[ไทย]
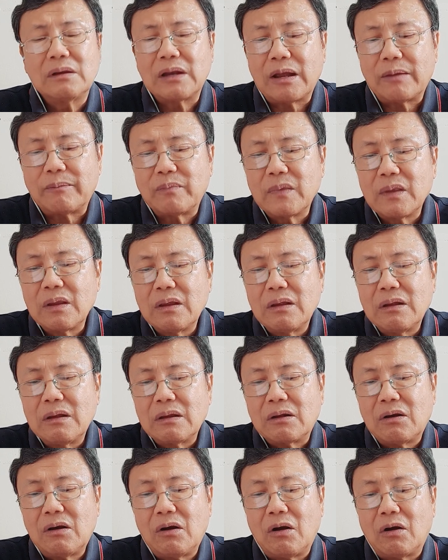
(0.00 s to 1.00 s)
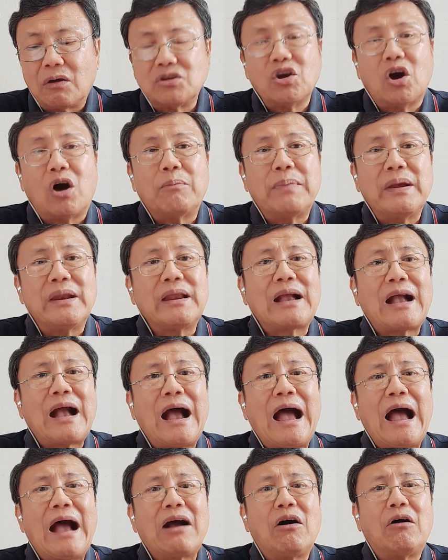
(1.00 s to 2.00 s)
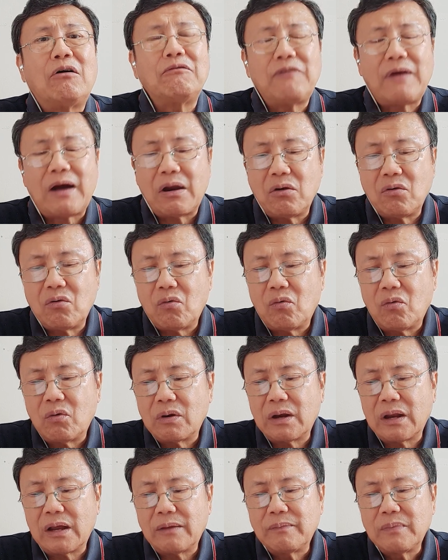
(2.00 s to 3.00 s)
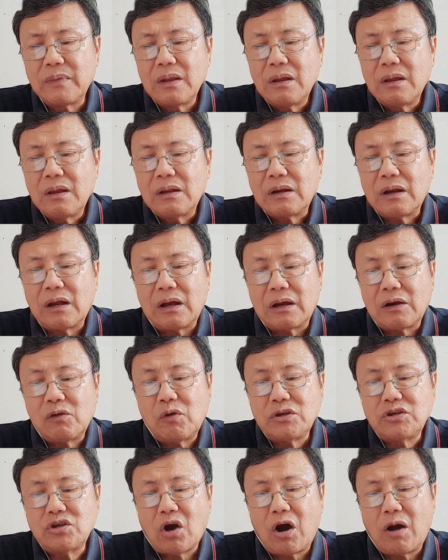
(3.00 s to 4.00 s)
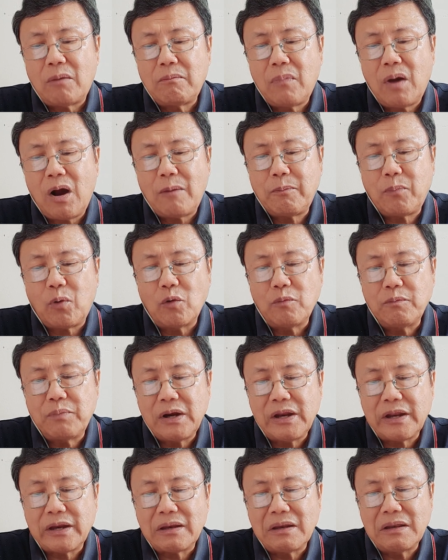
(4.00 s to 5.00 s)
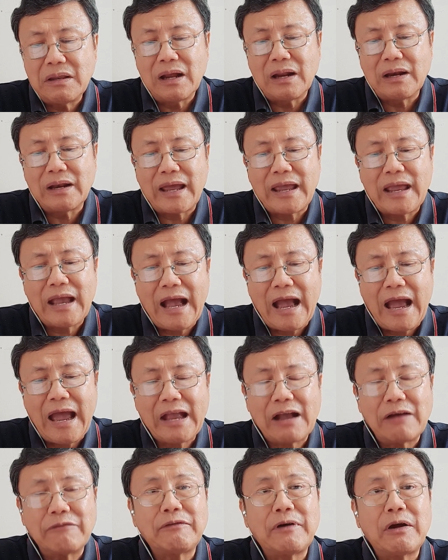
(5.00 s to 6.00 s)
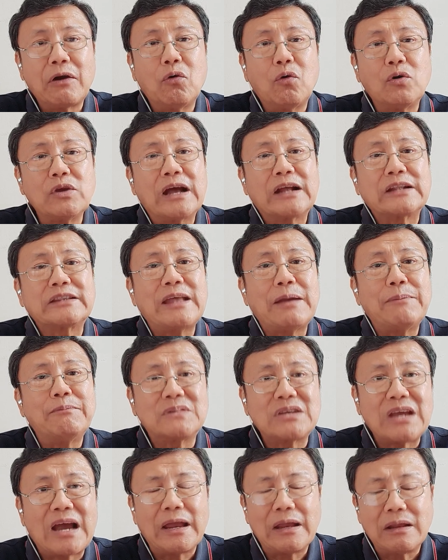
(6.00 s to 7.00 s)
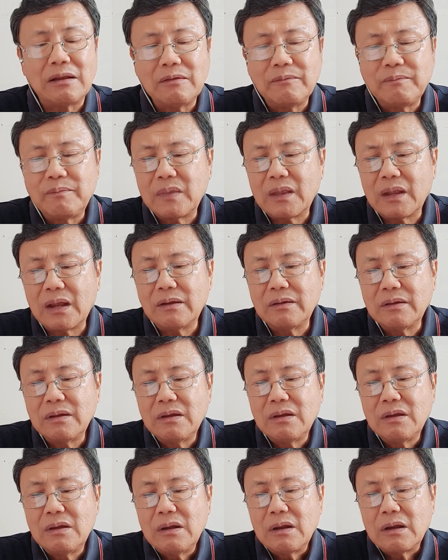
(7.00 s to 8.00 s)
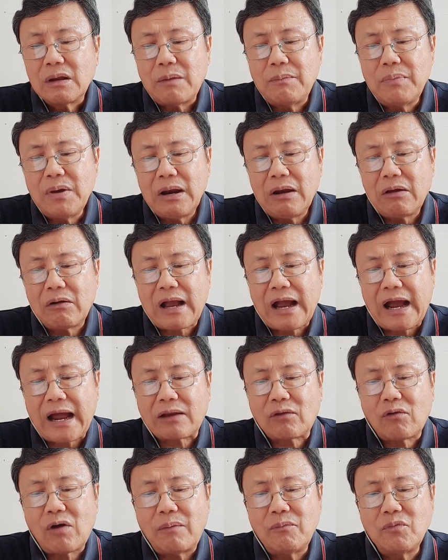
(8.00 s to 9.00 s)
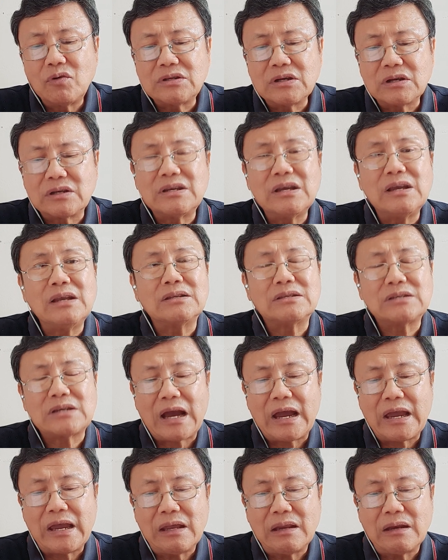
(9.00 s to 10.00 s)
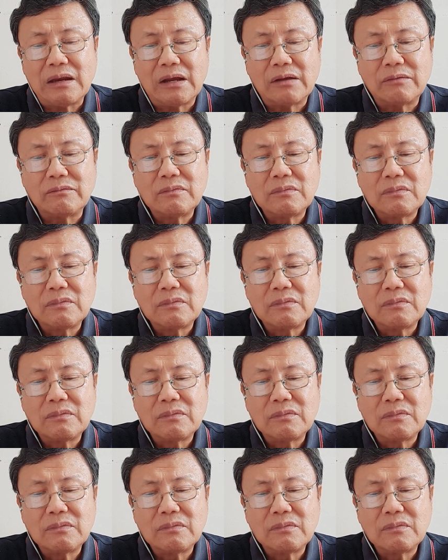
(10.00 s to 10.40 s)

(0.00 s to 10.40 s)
นะก็ยอมเป็นข้าของฟาโรนะเรียกว่ายอมมอบผลผลิตหนึ่งในห้าให้กับฟาโรอย่างเต็มใจนะก็เมื่อเราขาดความรู้สึกจริงใจนะ